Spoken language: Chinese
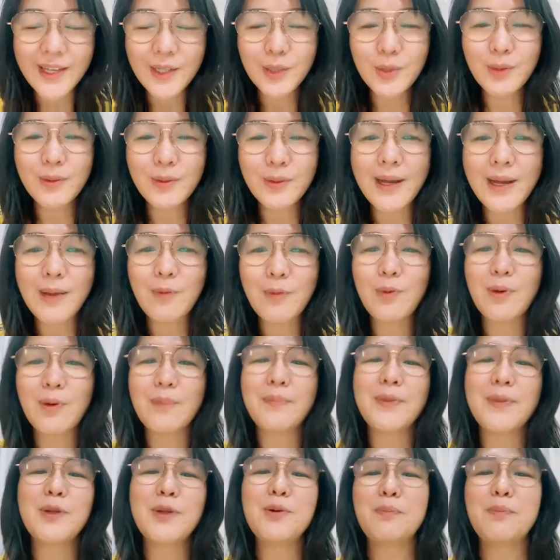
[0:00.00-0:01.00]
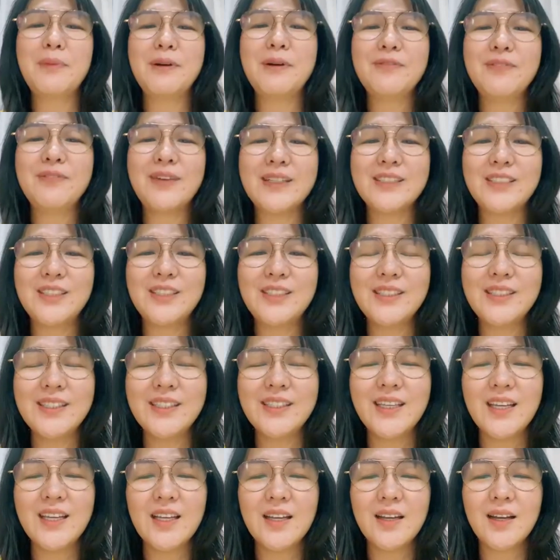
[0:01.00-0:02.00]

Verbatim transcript: 又让我没有办法去